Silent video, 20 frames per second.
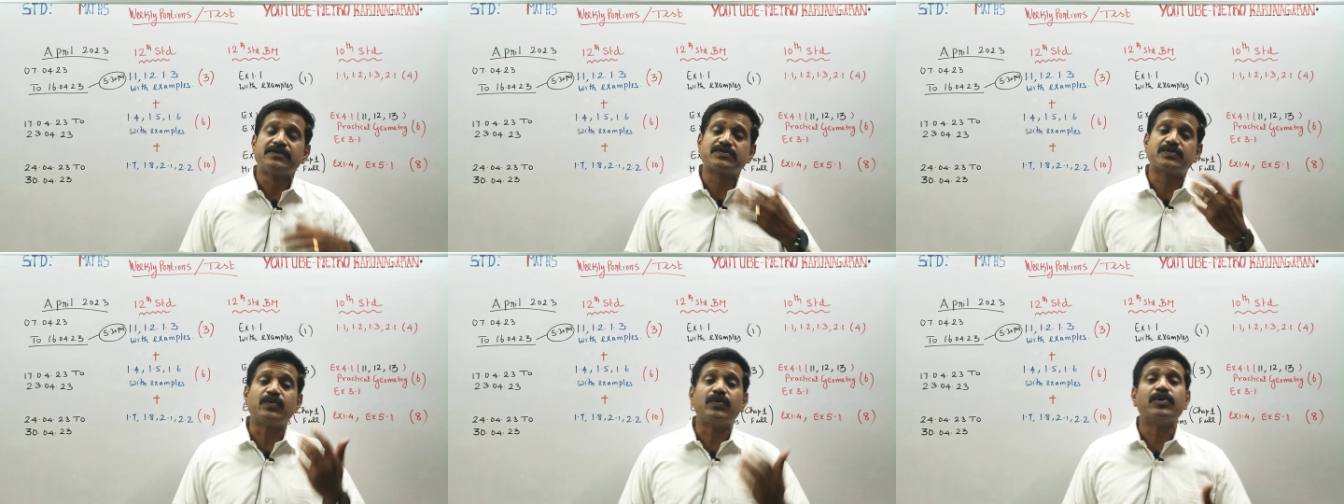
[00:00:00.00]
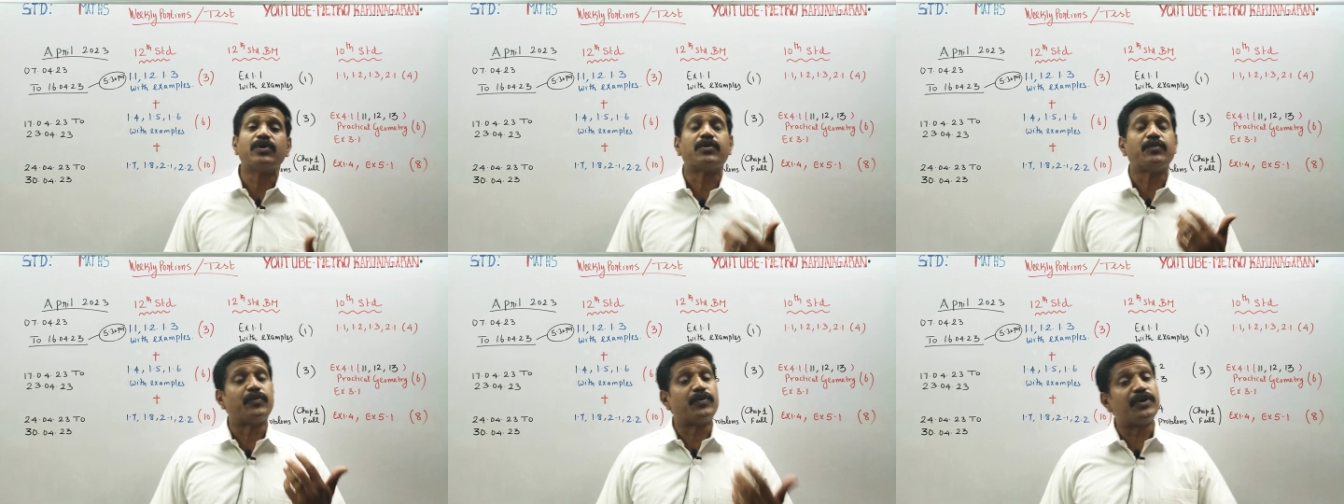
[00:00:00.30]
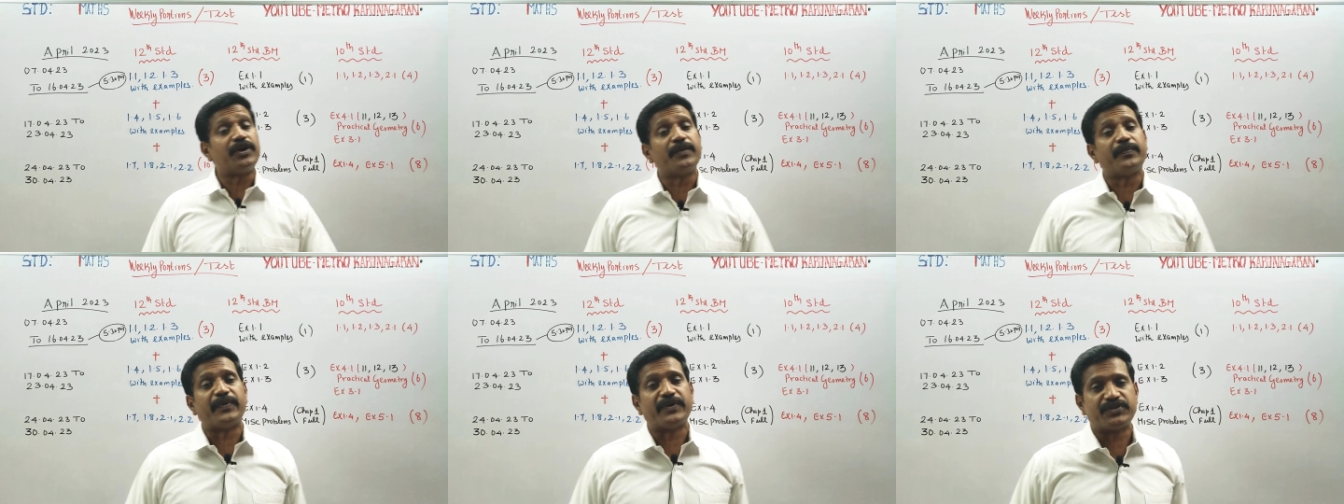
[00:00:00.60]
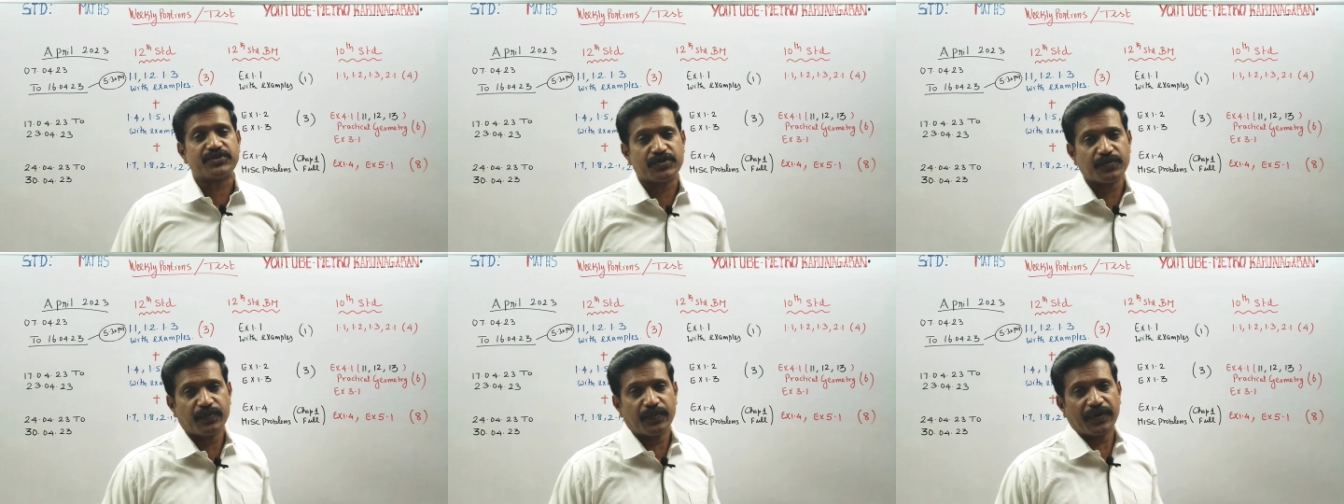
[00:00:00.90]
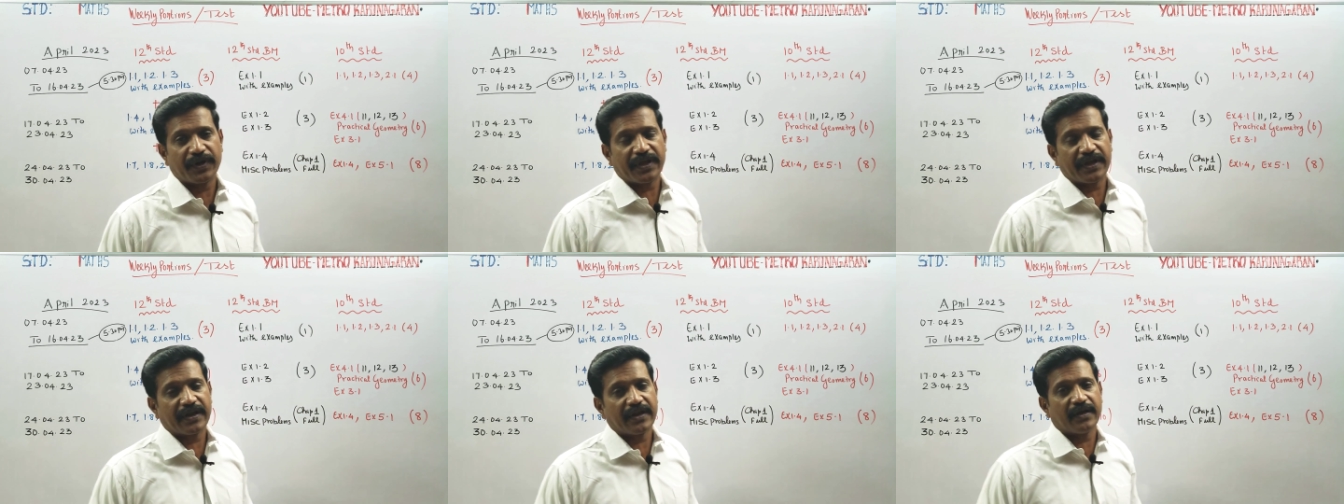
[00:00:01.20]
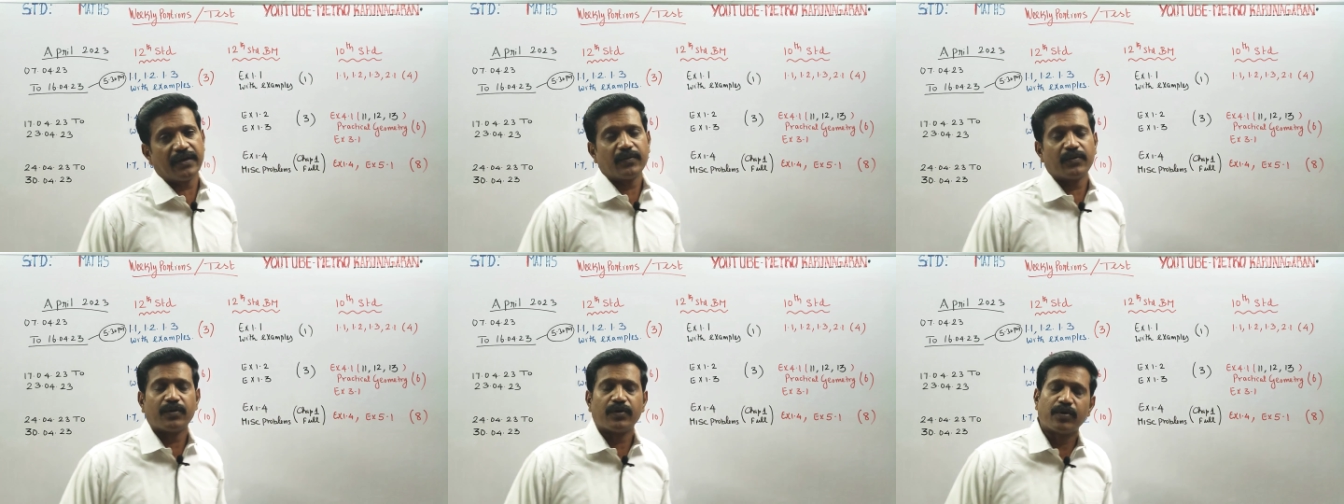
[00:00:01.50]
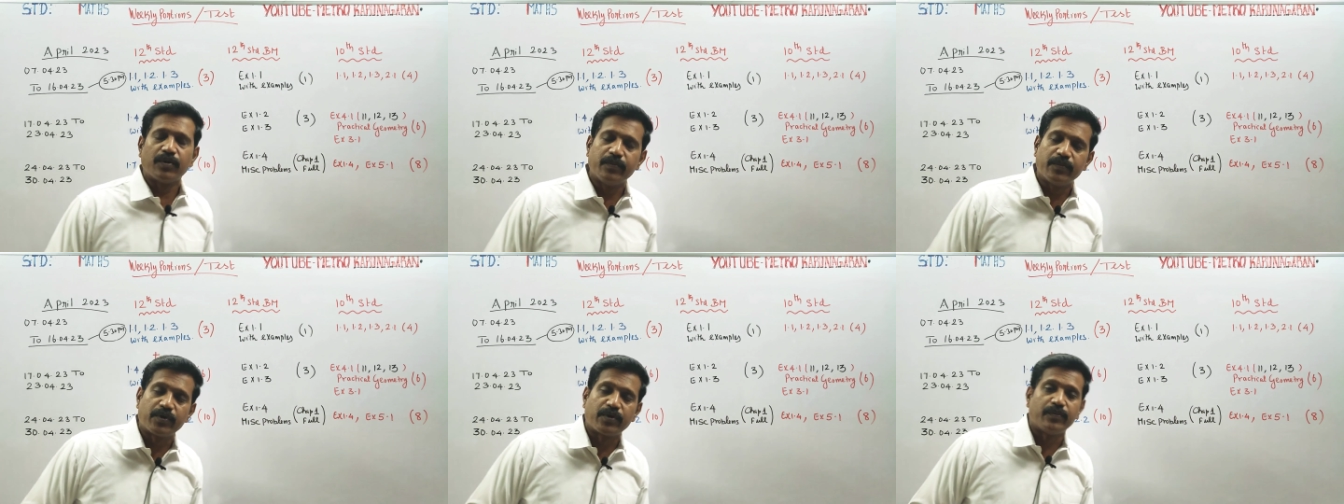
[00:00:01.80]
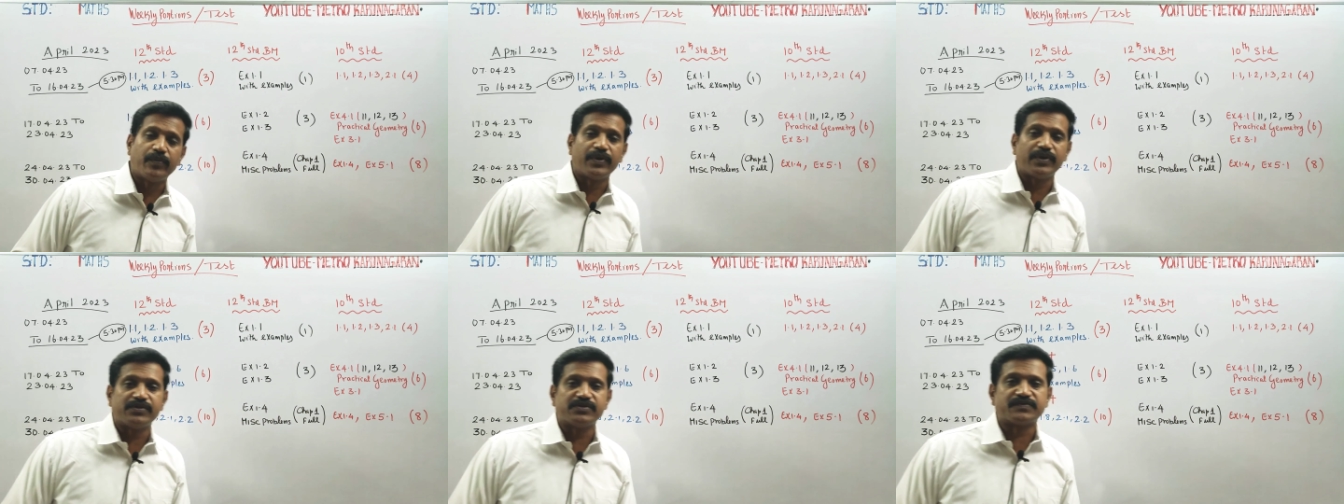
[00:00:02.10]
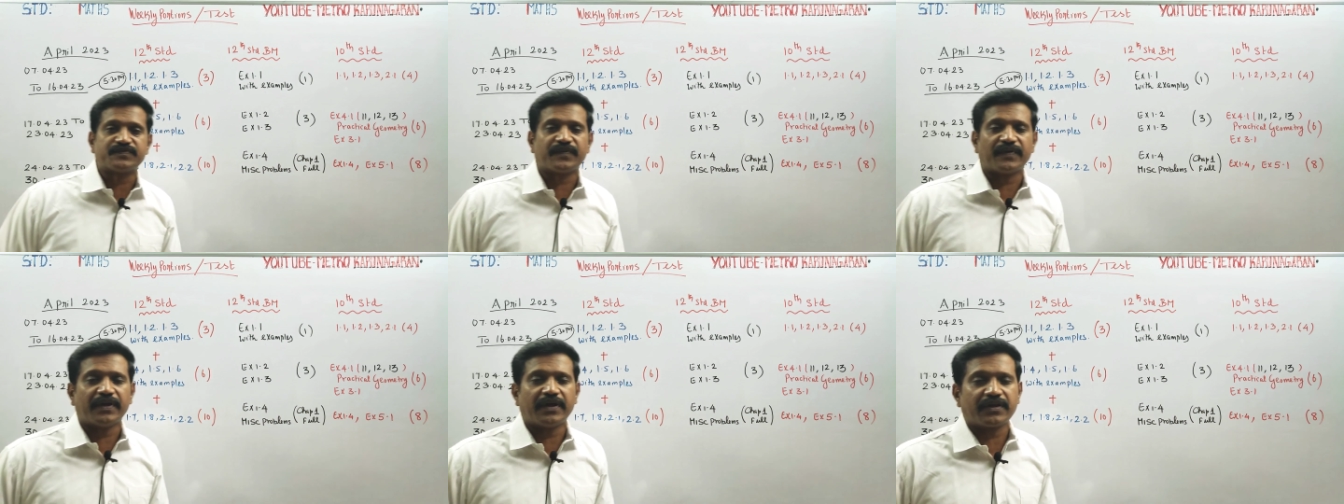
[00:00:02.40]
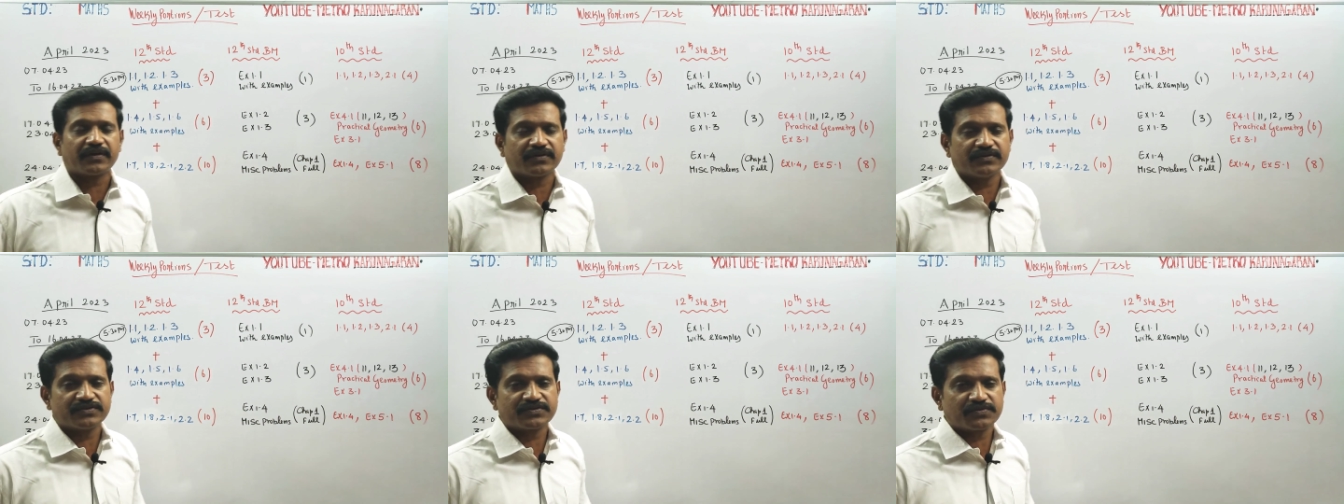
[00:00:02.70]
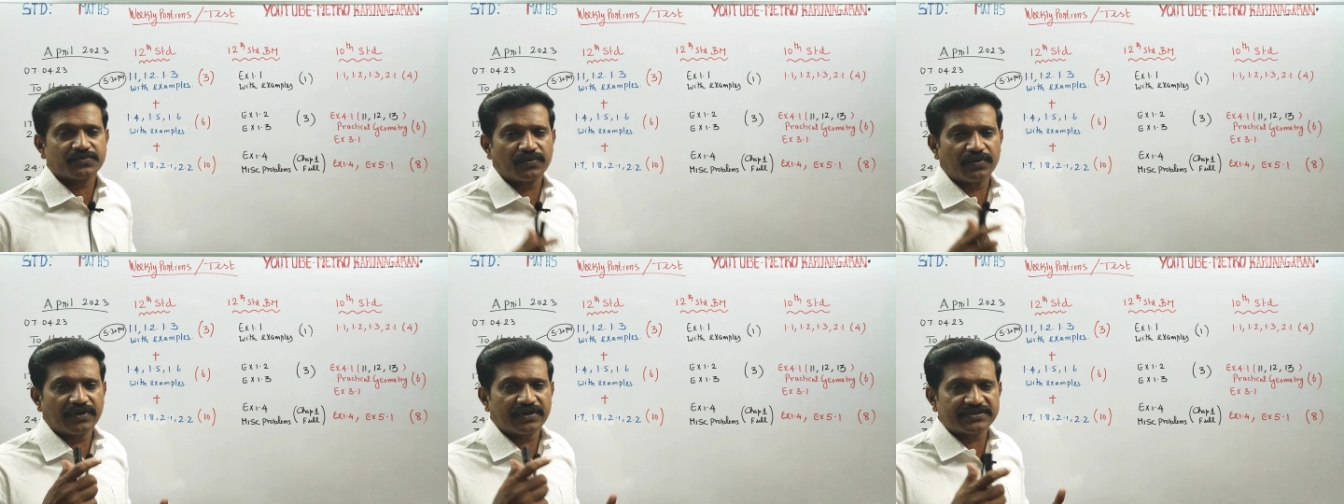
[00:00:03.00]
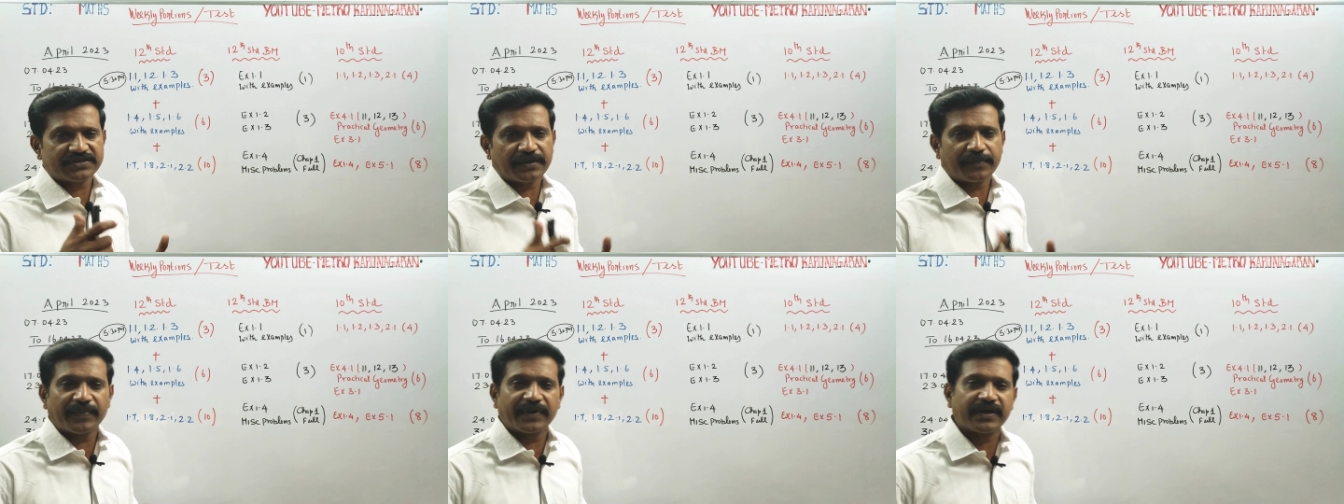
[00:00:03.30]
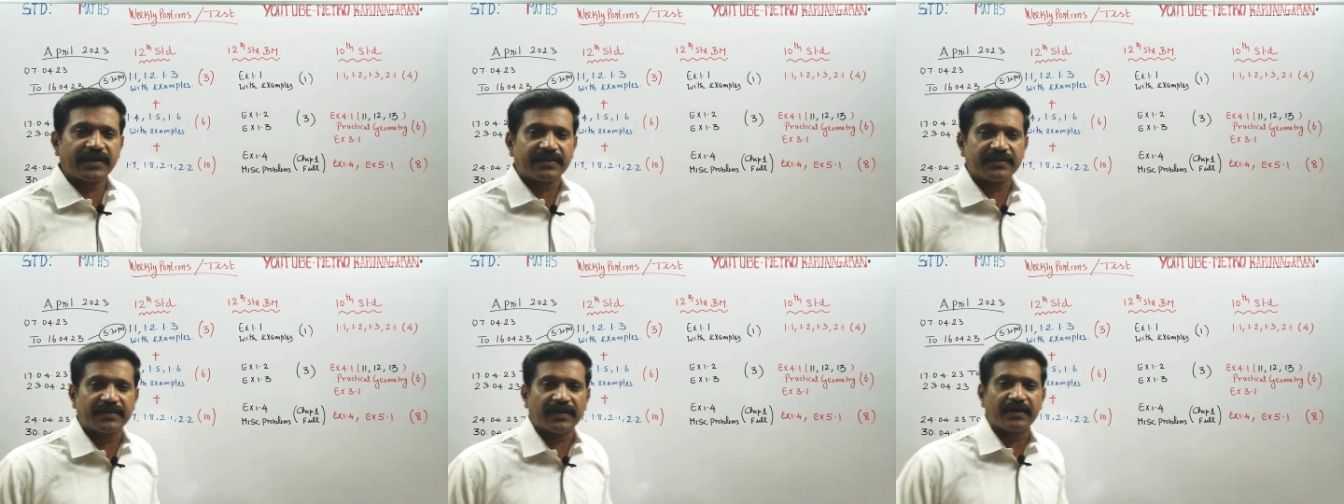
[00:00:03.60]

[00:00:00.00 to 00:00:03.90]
ஸ்கூலுக்கு முன்னாடி ஃபஸ்ட்டு போனீங்கன்னா உங்களுக்கு ரொம்ப ரொம்ப யூஸ்ஃபுல்லாக இருக்கும் ஸ்கூலில் செம்ம